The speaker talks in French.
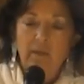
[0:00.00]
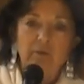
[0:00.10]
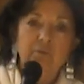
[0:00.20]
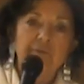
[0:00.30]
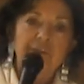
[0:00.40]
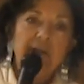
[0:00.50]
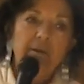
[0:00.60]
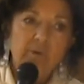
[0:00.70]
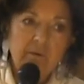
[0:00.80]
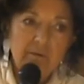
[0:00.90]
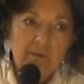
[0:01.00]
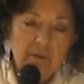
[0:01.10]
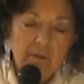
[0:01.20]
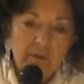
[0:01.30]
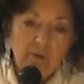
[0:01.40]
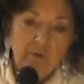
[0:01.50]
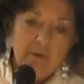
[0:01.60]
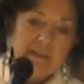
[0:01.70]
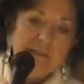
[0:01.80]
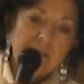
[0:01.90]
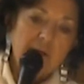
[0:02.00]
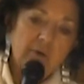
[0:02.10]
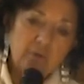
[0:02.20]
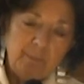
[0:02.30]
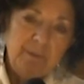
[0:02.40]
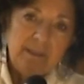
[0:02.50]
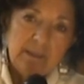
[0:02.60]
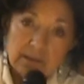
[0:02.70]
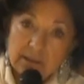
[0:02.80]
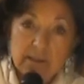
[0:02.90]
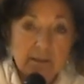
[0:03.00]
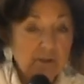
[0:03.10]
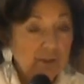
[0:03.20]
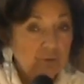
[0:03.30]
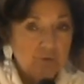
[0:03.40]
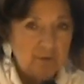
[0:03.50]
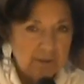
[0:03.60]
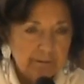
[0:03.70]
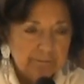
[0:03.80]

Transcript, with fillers: Donc finalement, on a les ailes repliées, ça c'est, je l'ai toujours dit.